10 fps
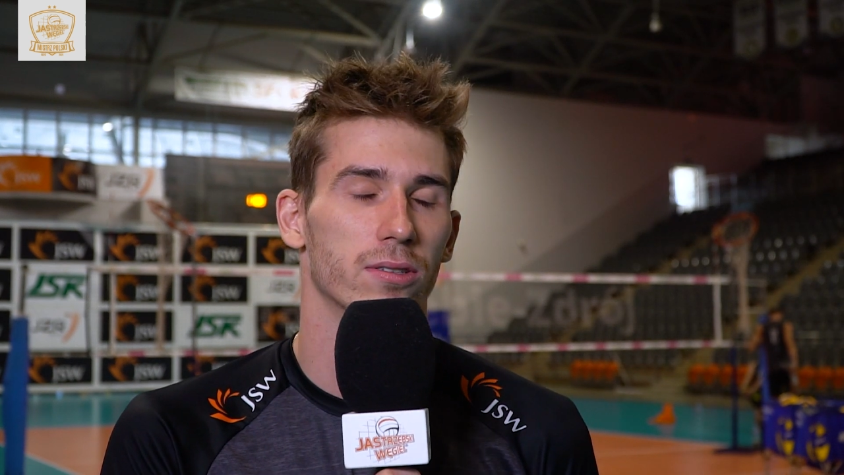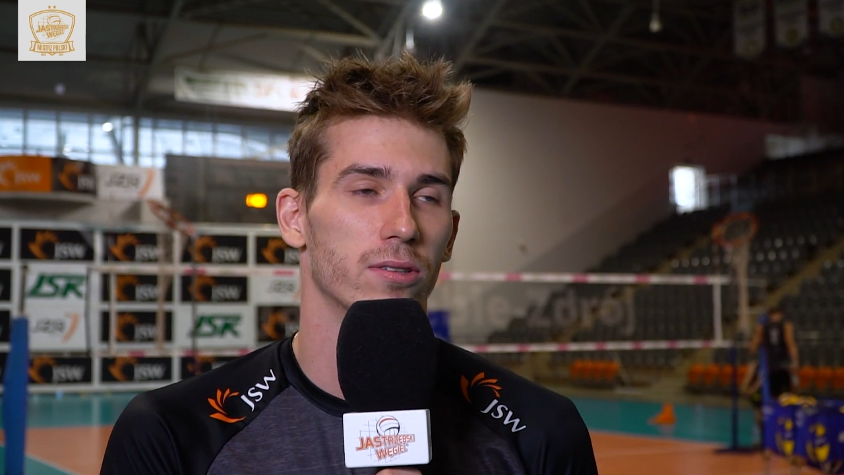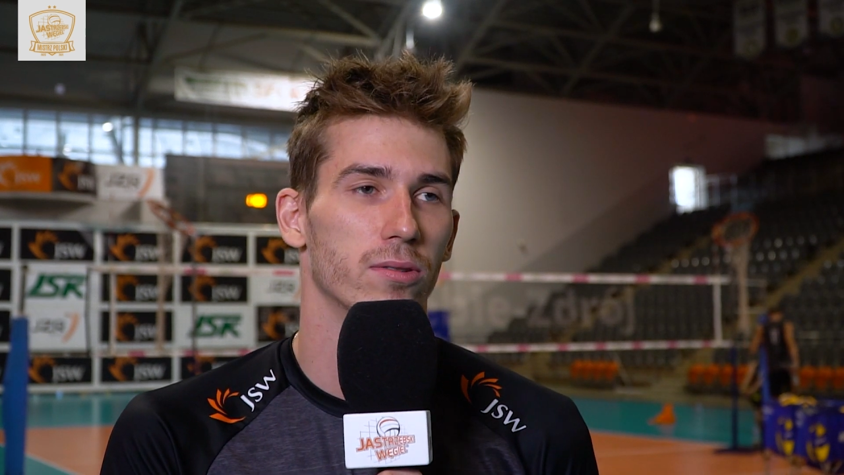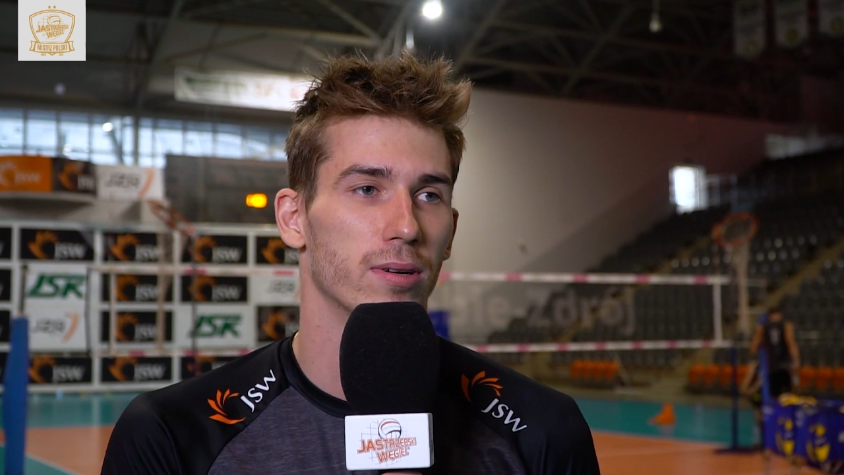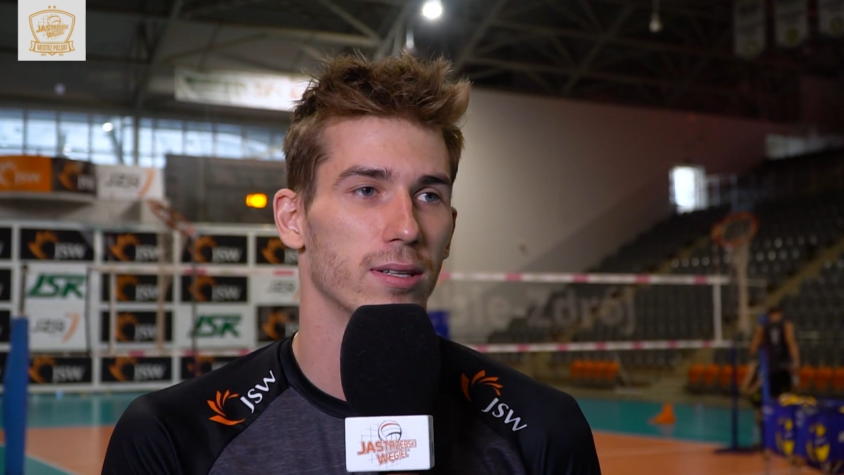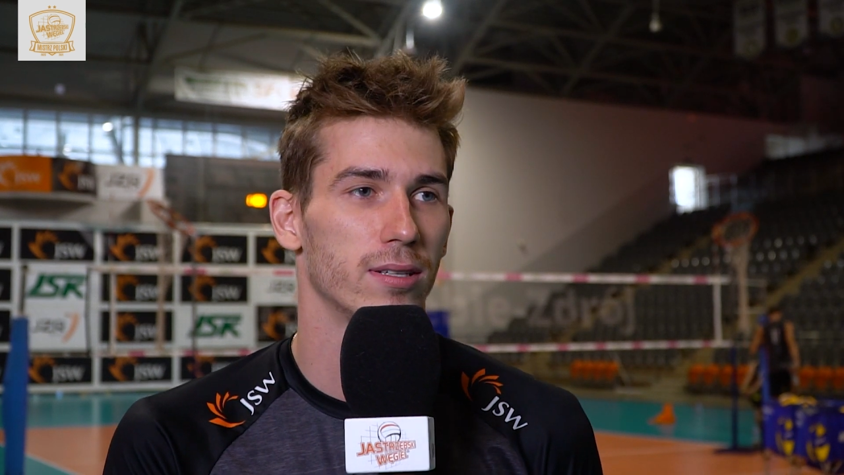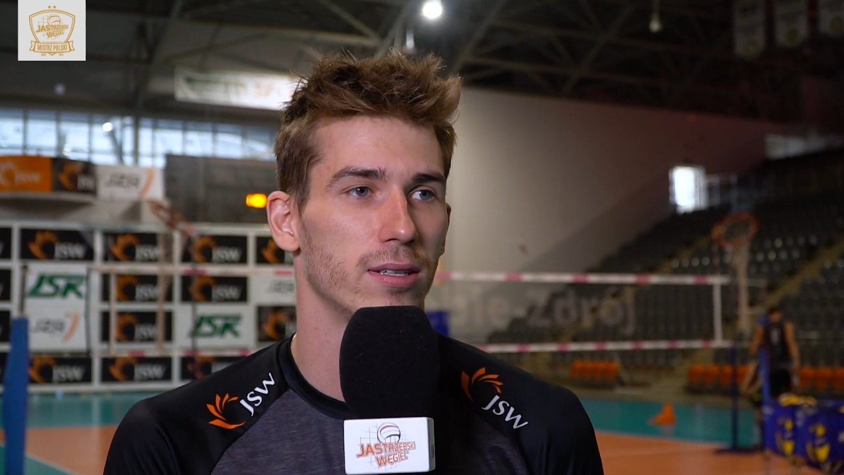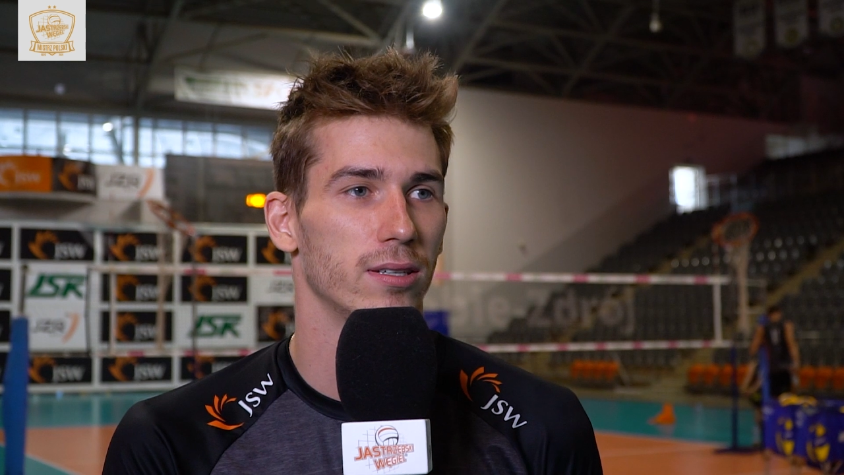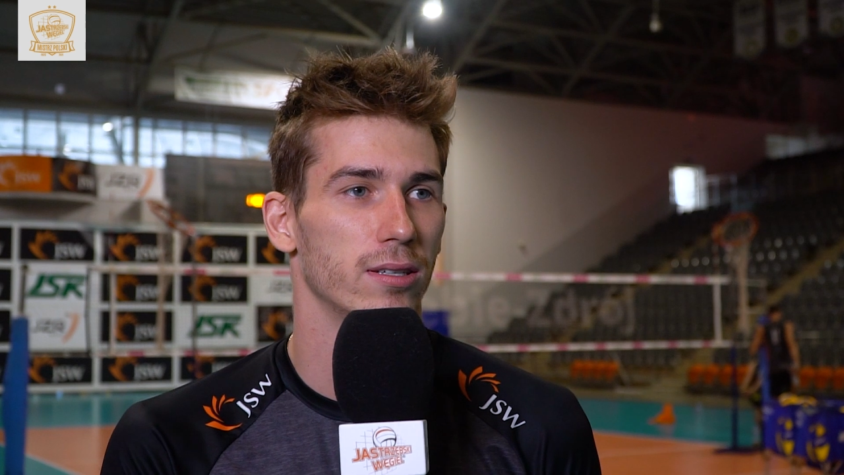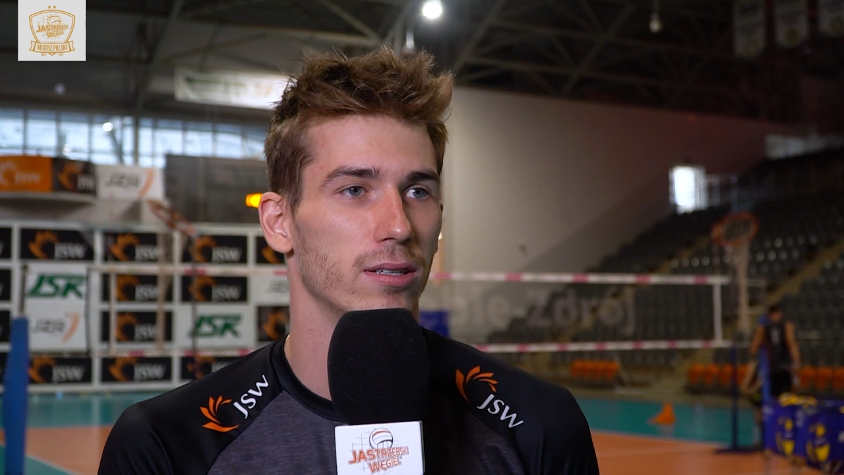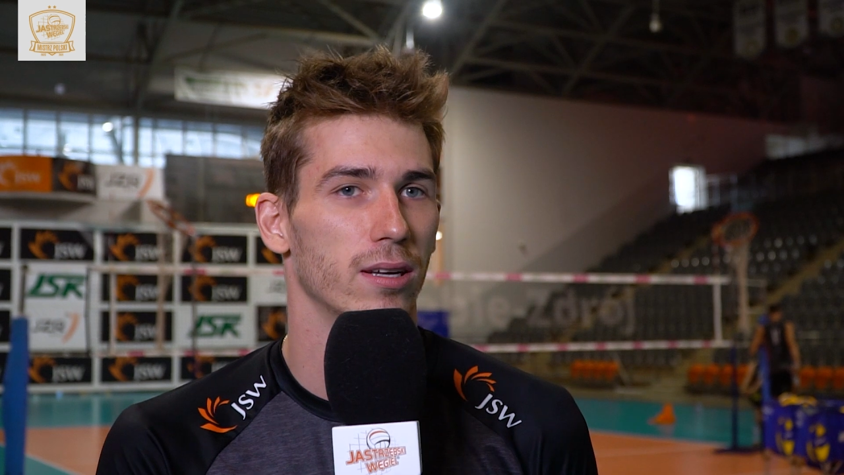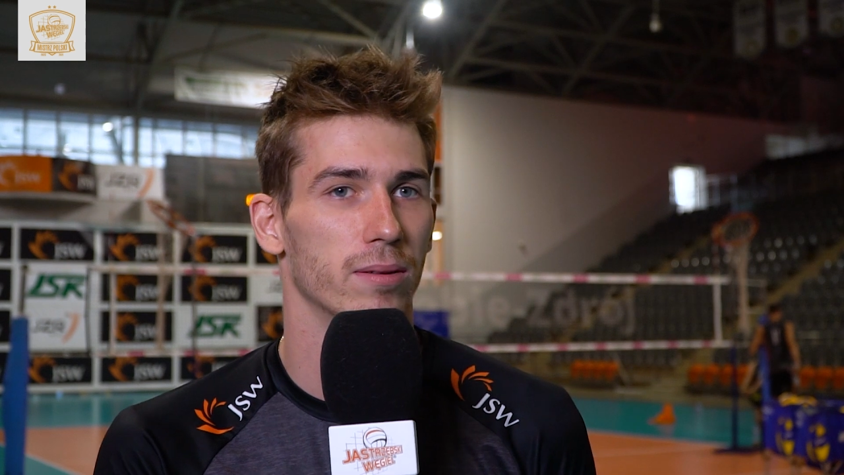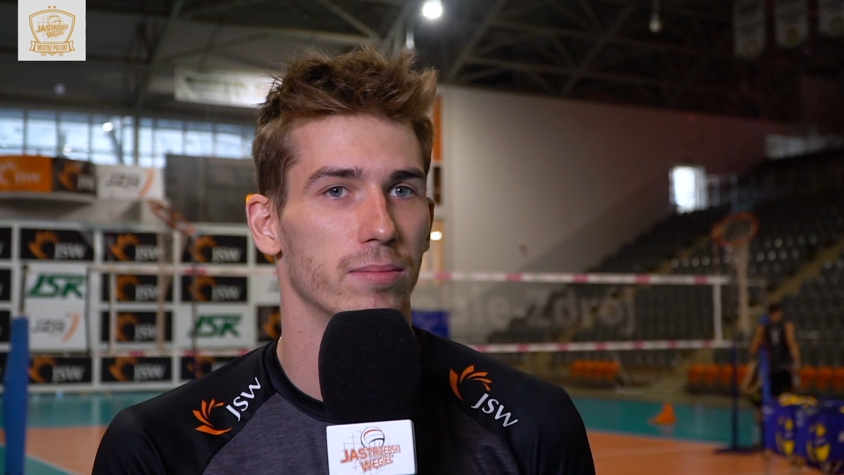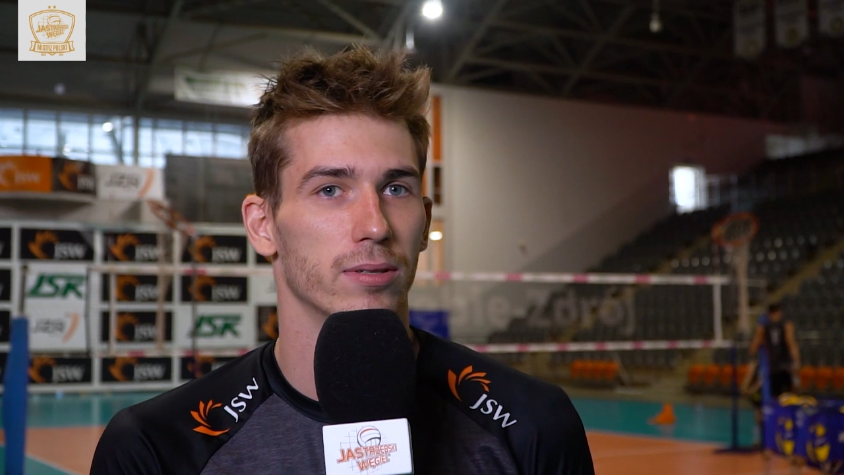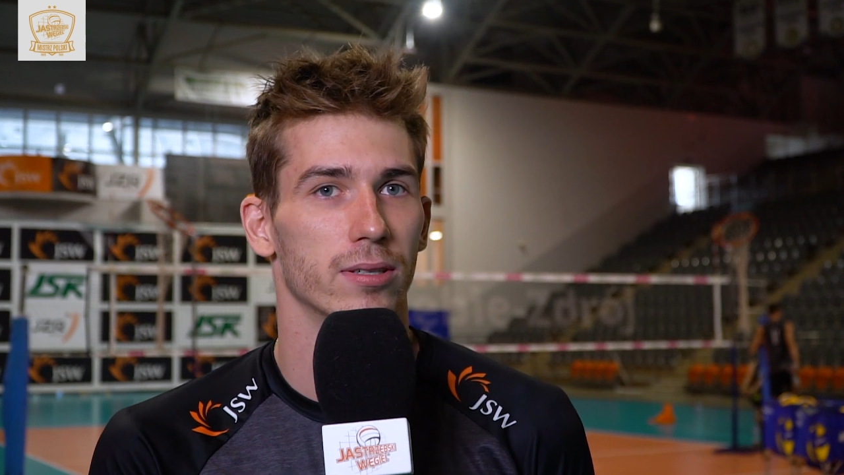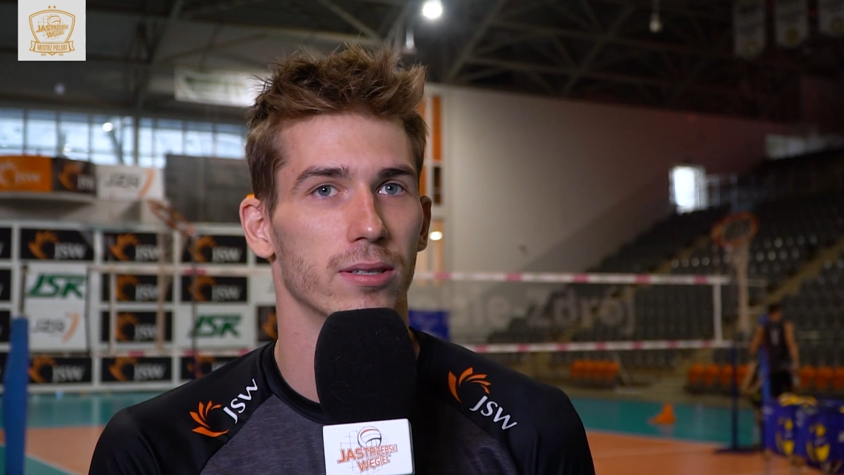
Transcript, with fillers: o sytuacji jakby